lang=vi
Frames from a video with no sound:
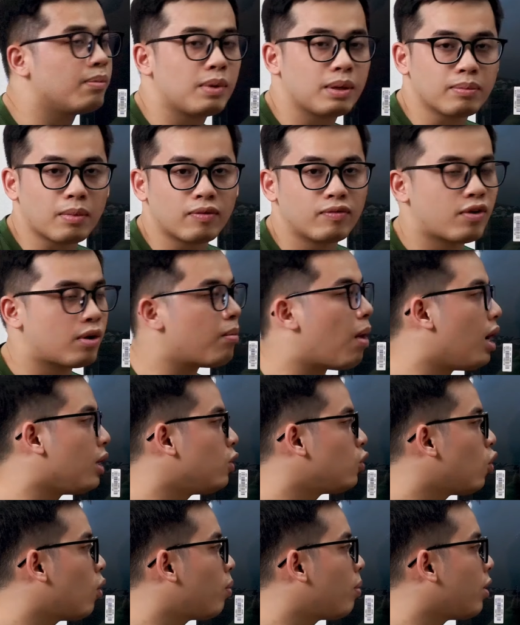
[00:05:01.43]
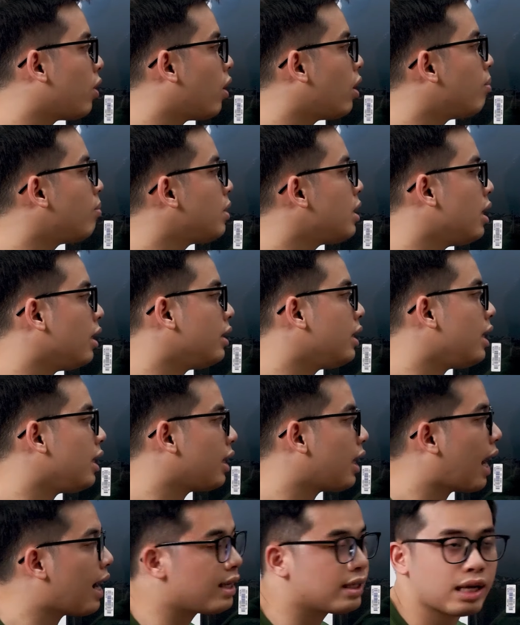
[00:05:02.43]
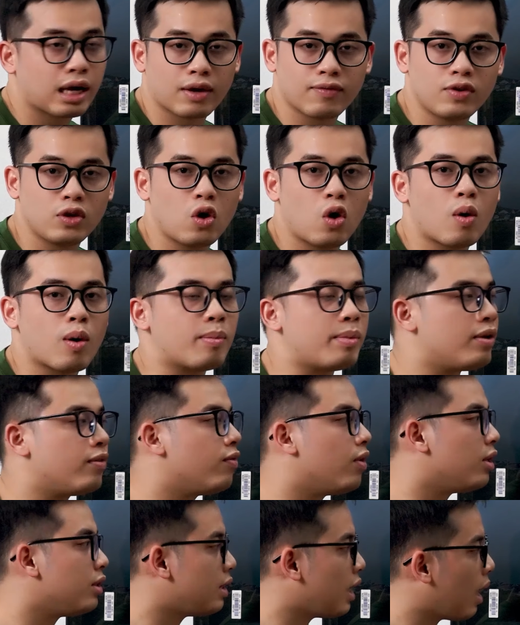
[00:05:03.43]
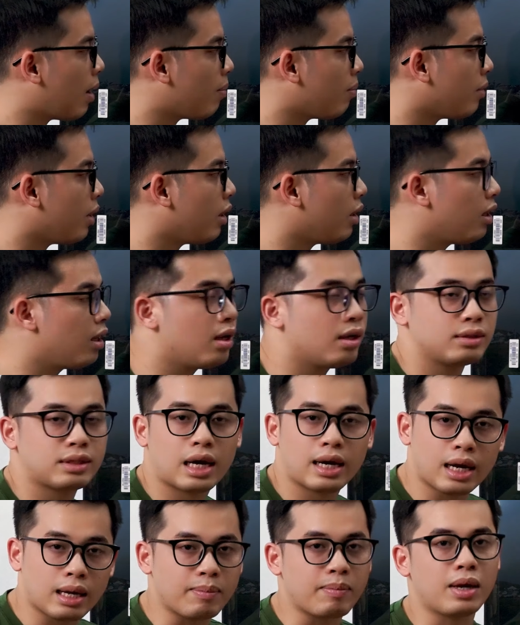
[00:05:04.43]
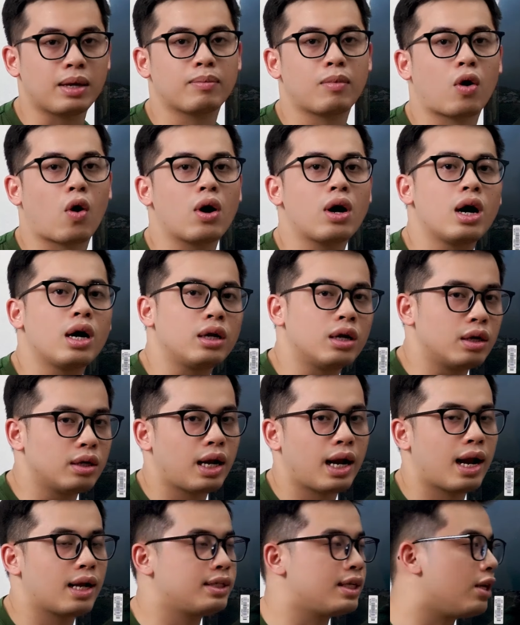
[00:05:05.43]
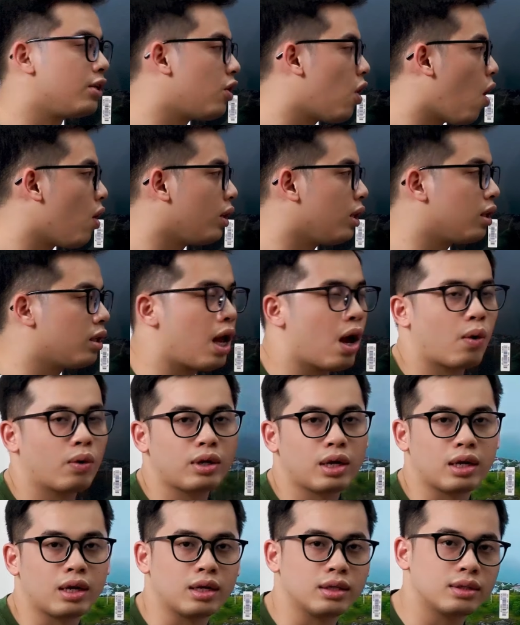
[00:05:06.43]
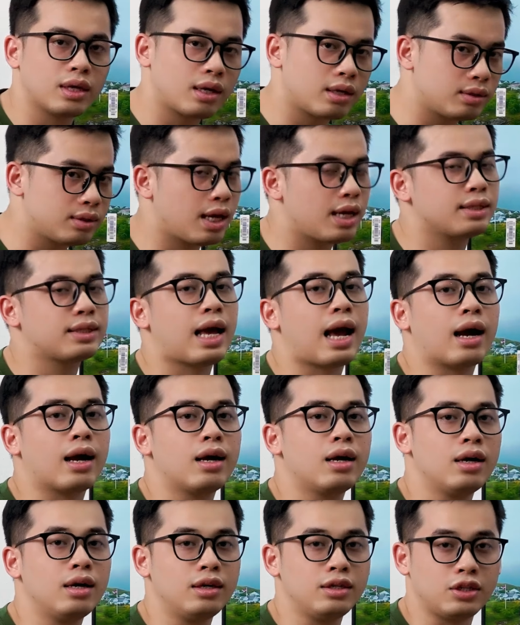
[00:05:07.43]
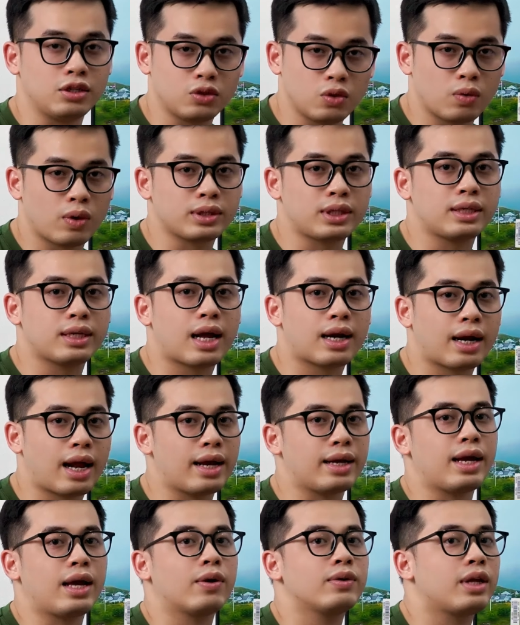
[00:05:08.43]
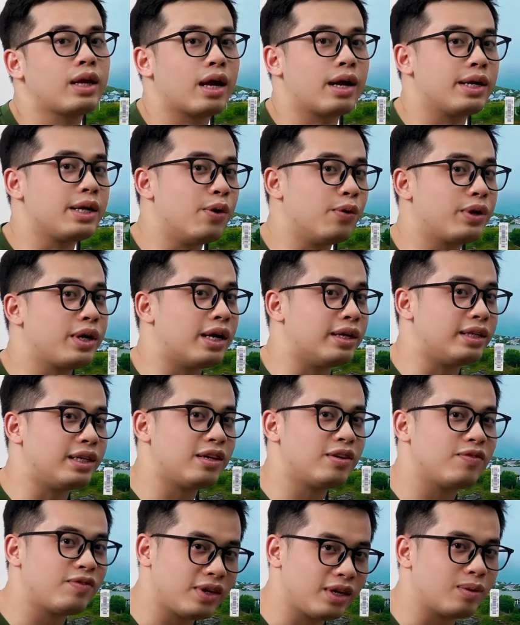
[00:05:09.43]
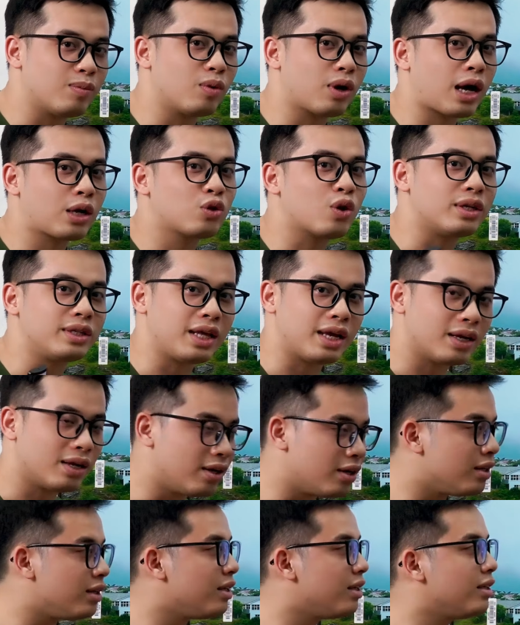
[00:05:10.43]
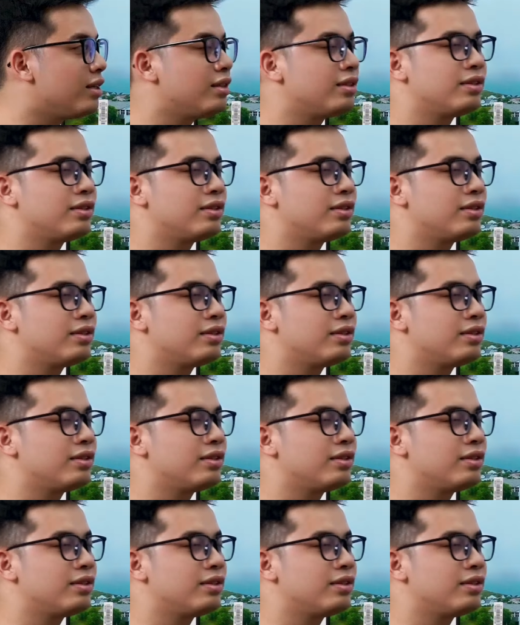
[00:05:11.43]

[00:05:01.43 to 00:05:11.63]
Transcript: thì mình bấm vào mở YouTube thì nó hiển thị ngay ra cái video mà mình vừa xem. Đấy. Gia đình mình mà có người lớn hay là trẻ nhỏ thì đều có thể là rất dễ dàng sử dụng cái tính năng này để có thể là điều khiển TV một cách thuận tiện hơn.